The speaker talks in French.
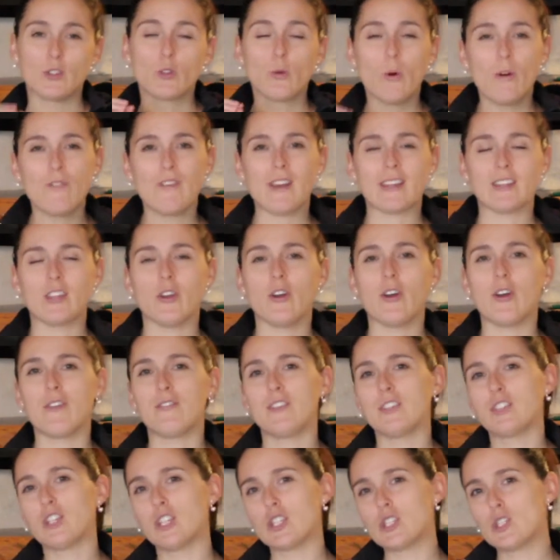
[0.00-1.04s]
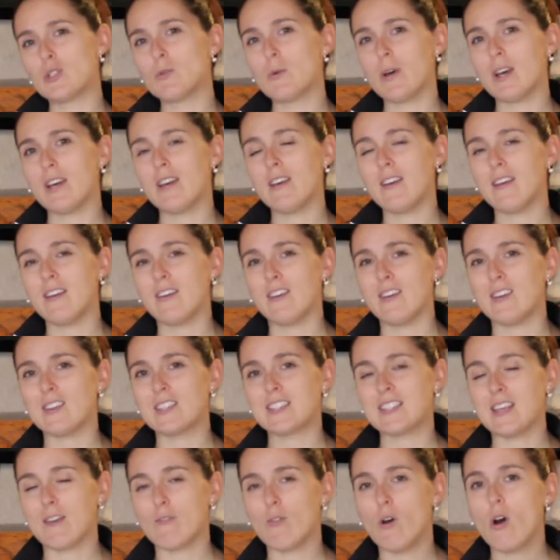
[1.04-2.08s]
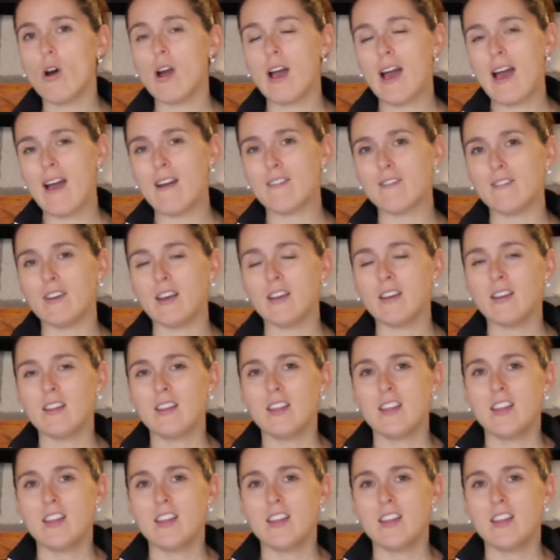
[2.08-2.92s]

trois facteurs en fait que tu dois euh, savoir avant